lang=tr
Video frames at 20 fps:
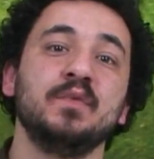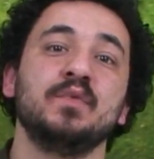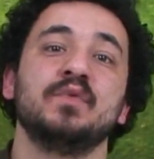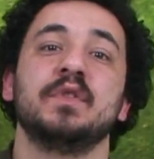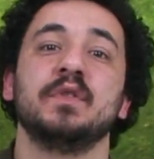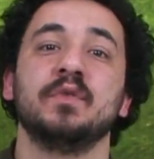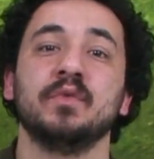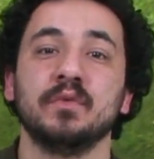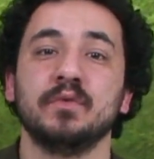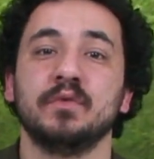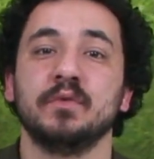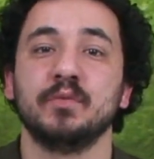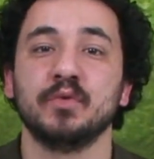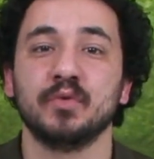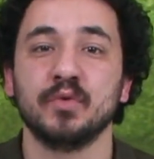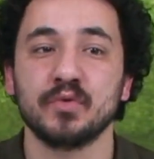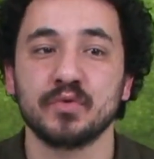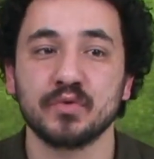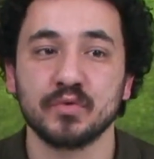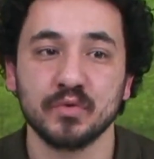yüksek olduğu
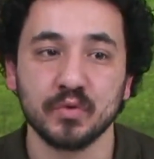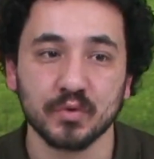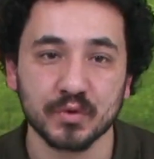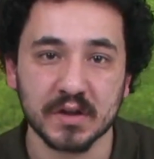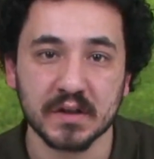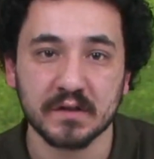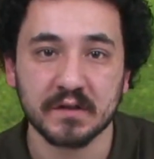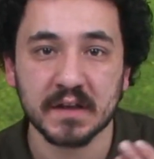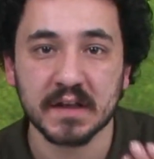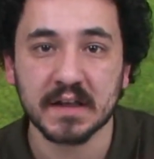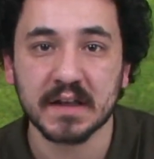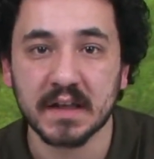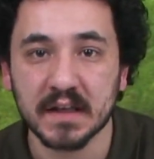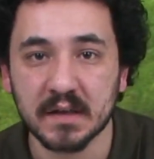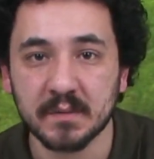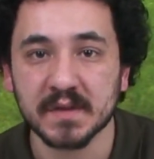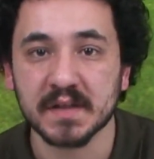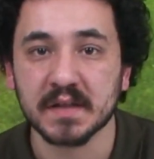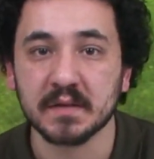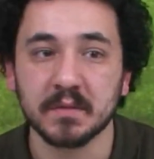bir oyuncuydu. O seviyeye
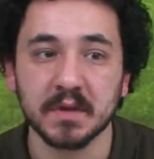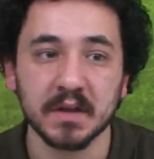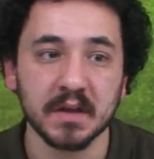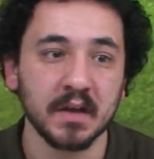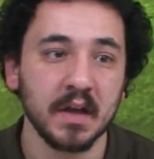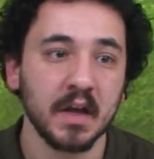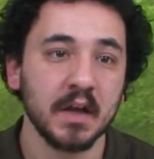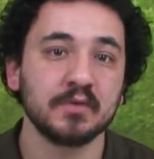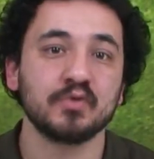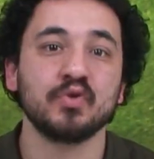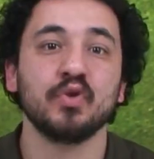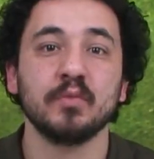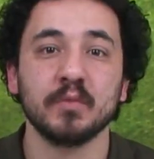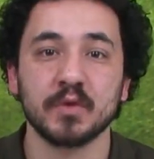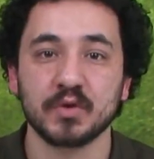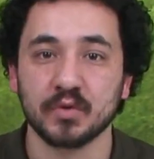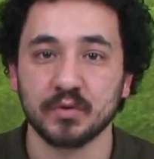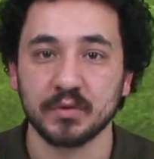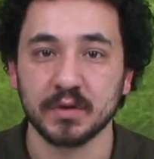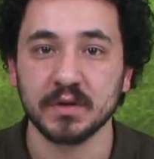gelemese bile çok
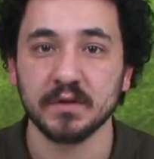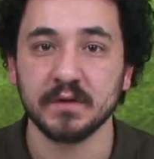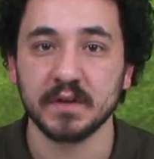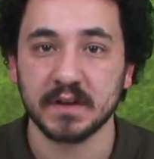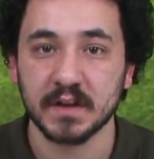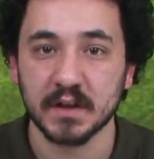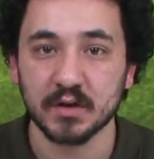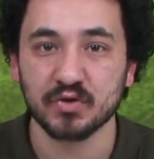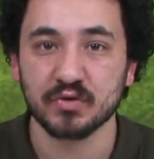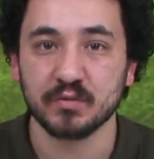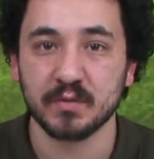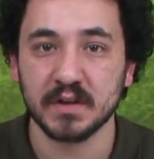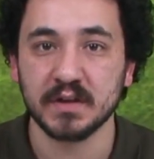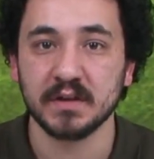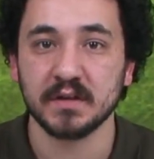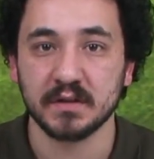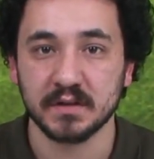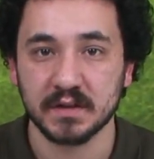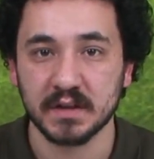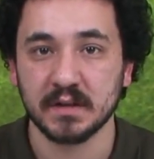maç oynadı ve
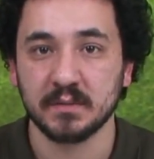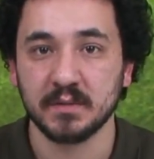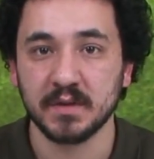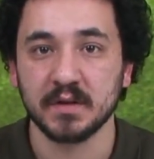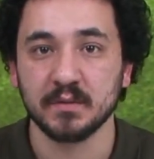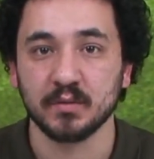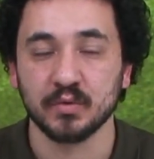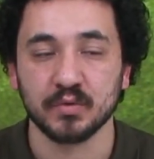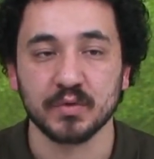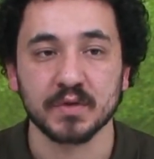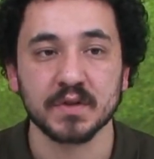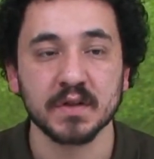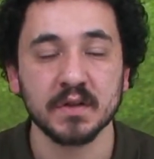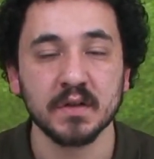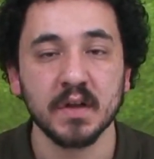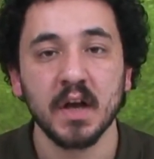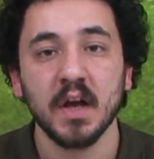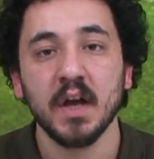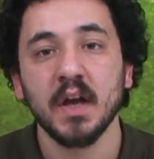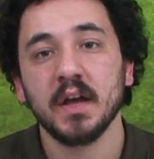tecrübeli diyebilirim onun için
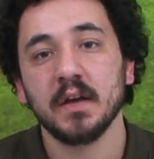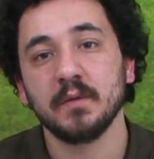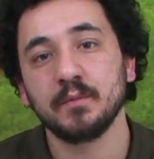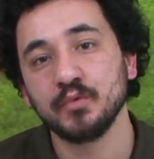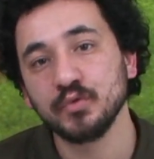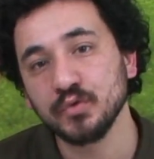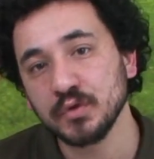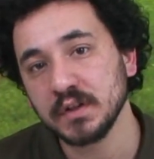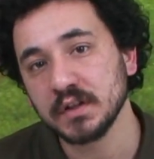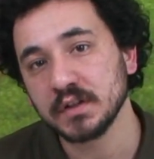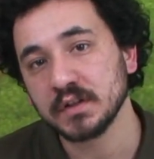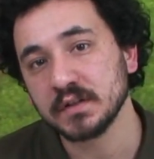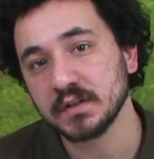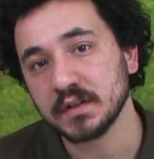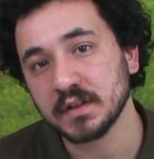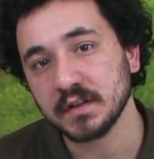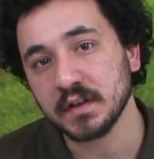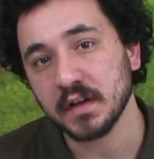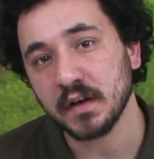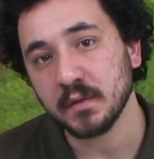için. E, bunun
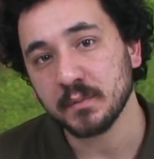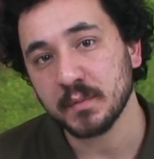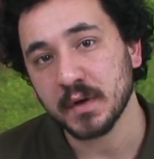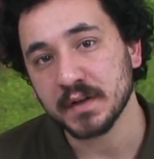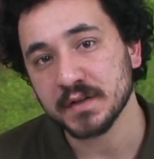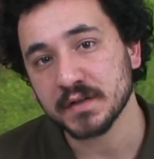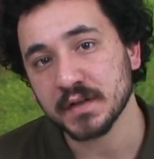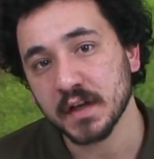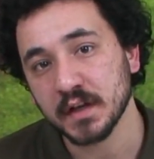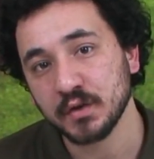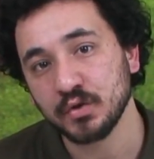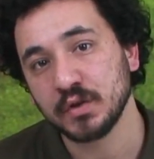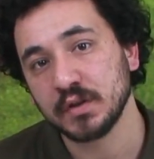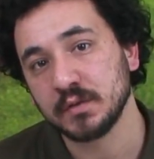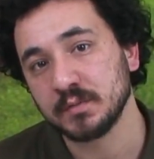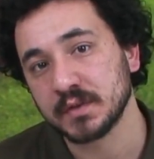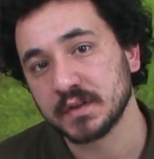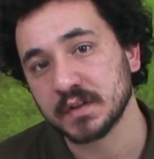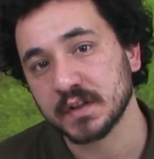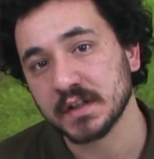yanında da bence en
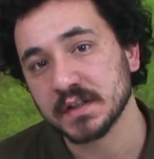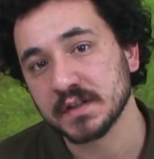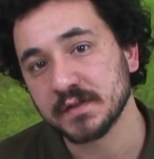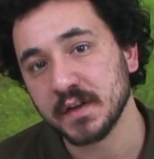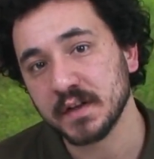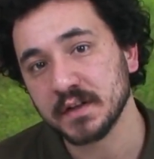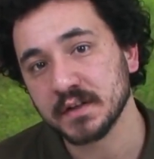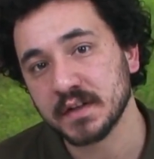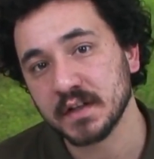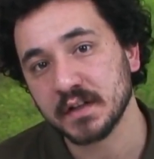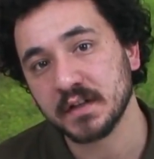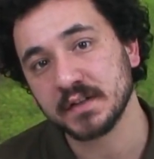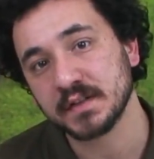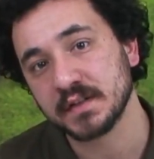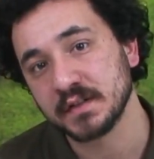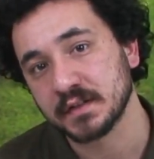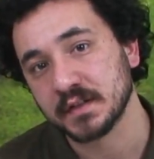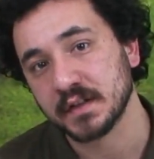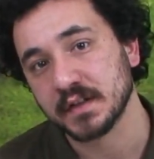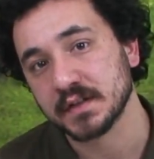önemli transfer
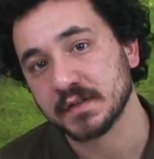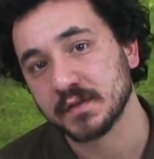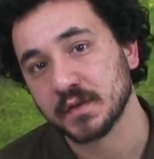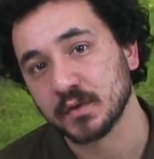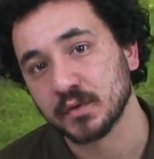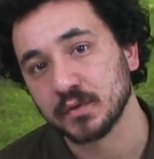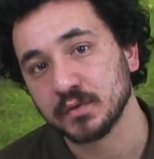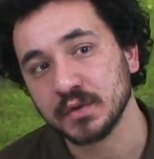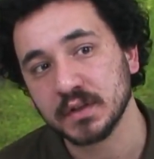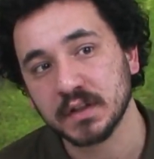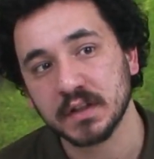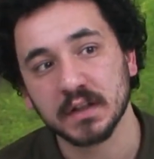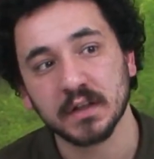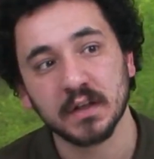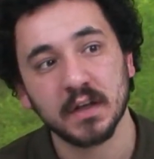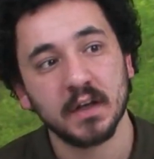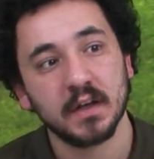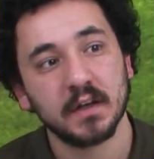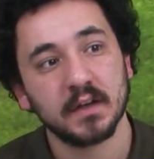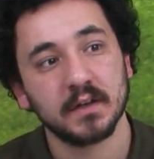Gekas'ın transferi oldu
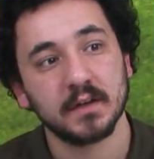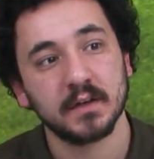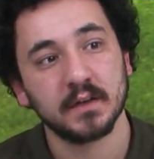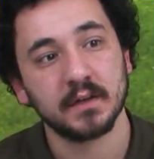ki e,